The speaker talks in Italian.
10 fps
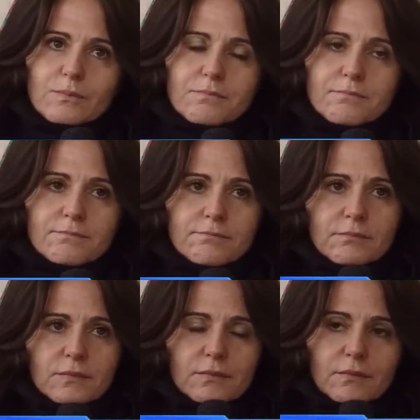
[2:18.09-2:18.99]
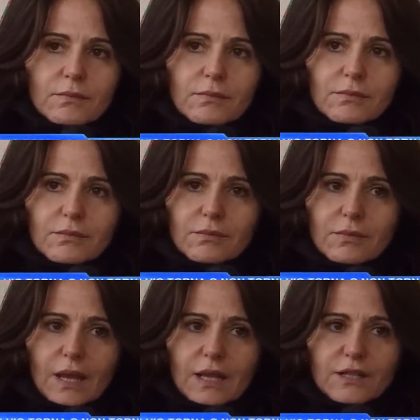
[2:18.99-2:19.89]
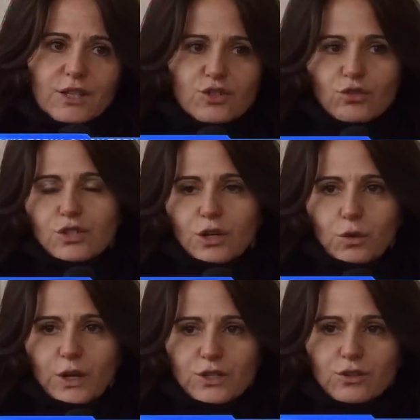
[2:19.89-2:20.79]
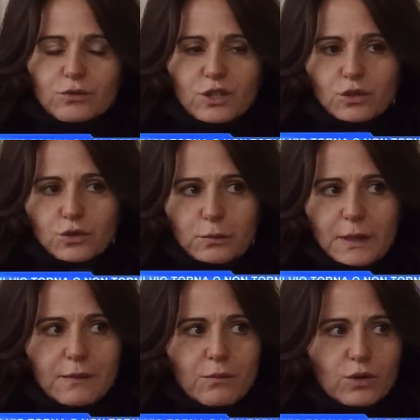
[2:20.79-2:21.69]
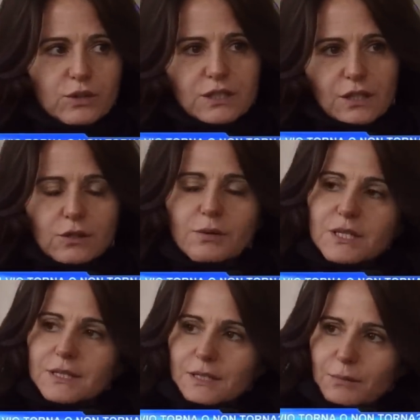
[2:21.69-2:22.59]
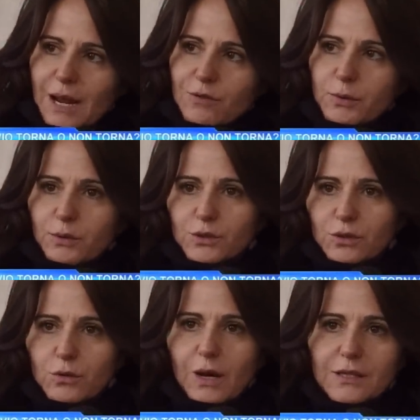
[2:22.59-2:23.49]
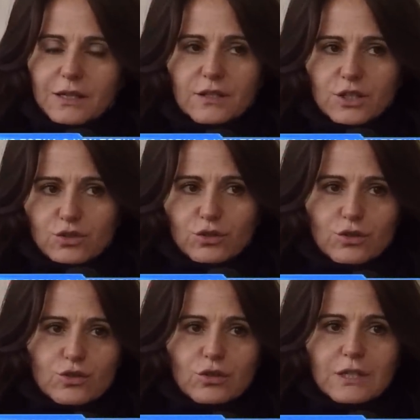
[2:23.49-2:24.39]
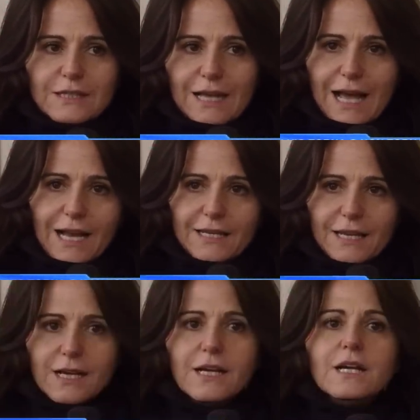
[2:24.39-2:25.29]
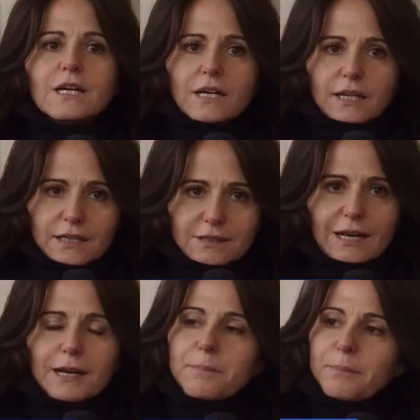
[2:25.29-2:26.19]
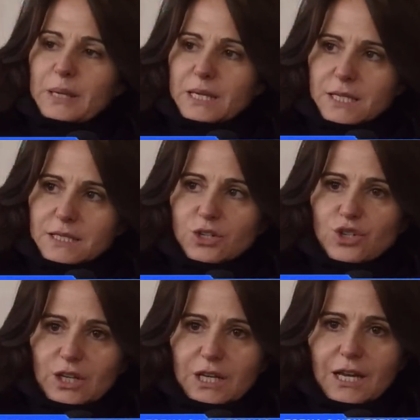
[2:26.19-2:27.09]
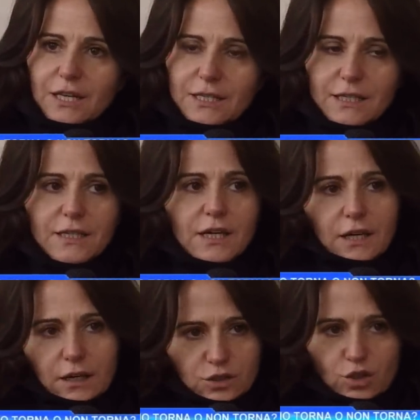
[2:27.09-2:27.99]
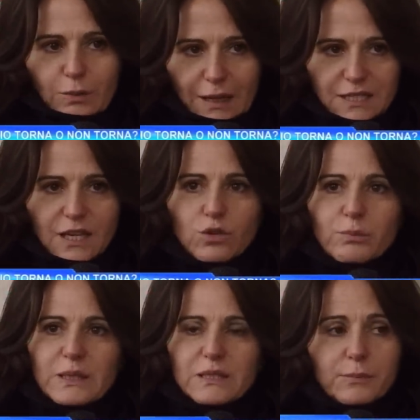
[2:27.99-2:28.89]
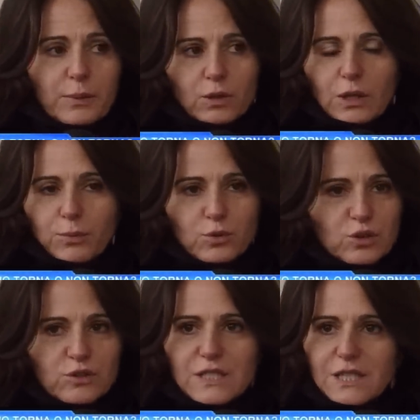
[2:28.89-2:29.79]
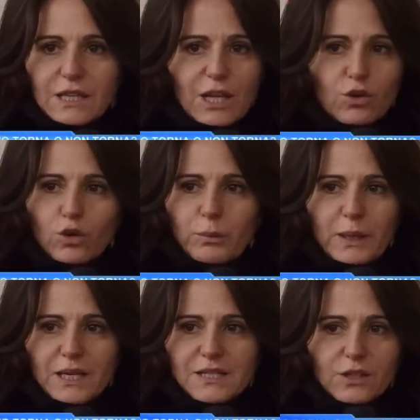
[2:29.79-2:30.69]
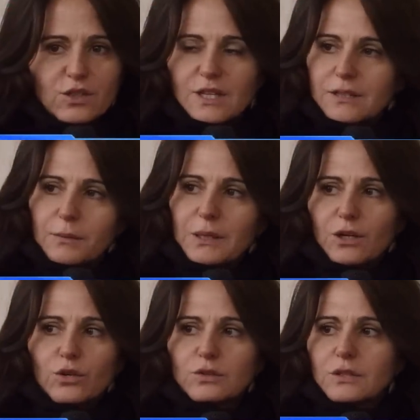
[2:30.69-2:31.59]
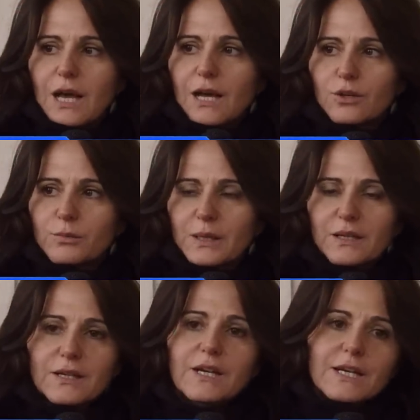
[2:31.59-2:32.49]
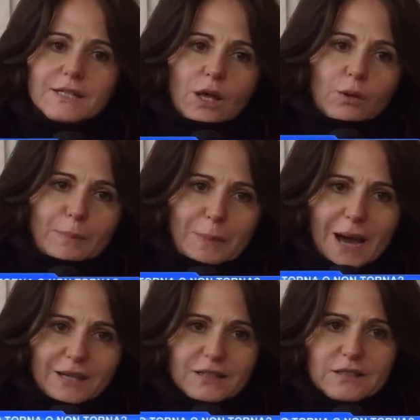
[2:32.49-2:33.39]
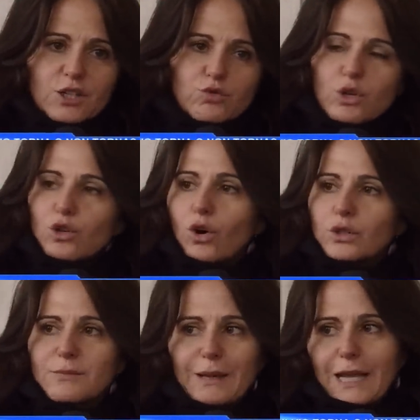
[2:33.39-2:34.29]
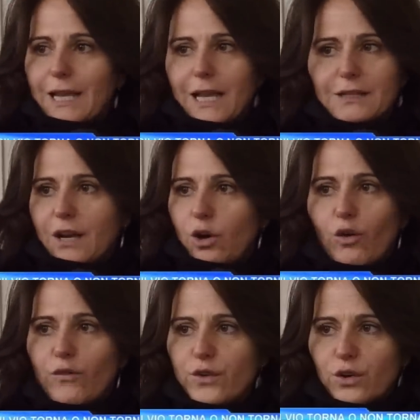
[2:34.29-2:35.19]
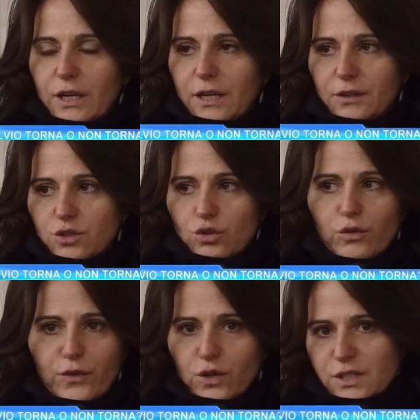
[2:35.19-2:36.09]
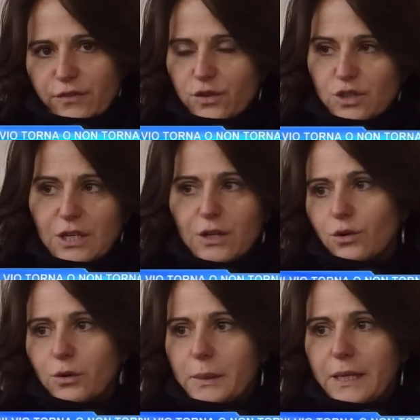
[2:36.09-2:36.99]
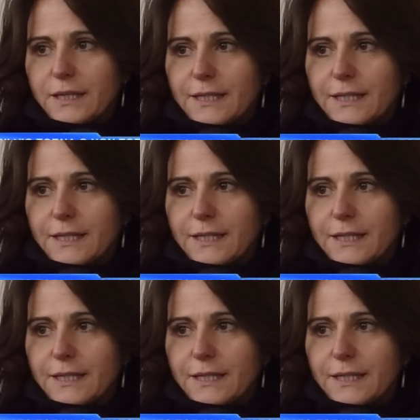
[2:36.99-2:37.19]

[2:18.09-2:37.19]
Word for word: Mm il discorso è questo, secondo me Monti è stato abbastanza bravo per quanto riguarda il discorso Italia, rientrare in pista, cercare di insomma, essere competitiva, però dal punto di vista dell'economia è stato esattamente il contrario, perché da una parte tiri sui conti ma dall'altra è ovvio che gioco forza fossi l'economia.